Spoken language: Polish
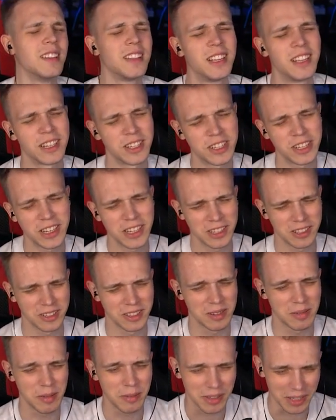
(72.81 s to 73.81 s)
Dlaczego
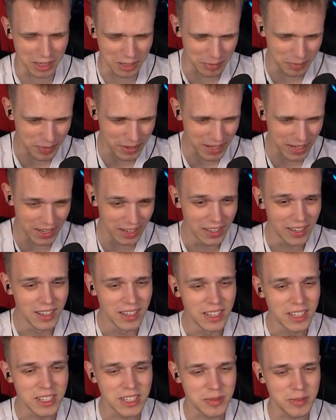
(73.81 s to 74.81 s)
ja mam takiego pecha,
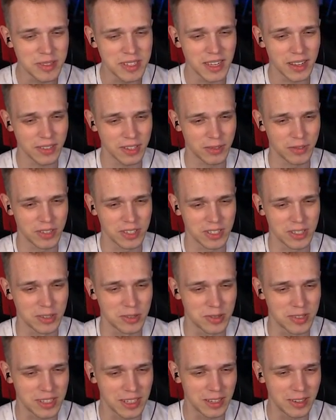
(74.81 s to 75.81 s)
że mi zawsze wszyscy
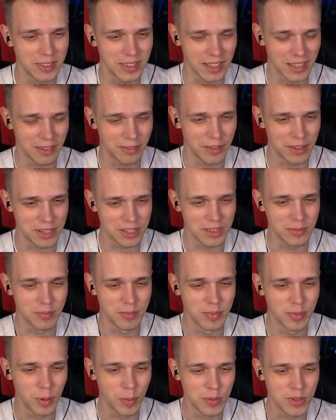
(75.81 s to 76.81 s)
rzucają takie właśnie
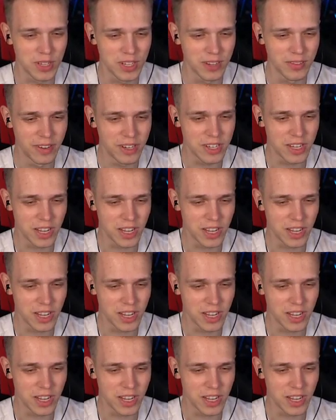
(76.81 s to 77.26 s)
obrzydliwe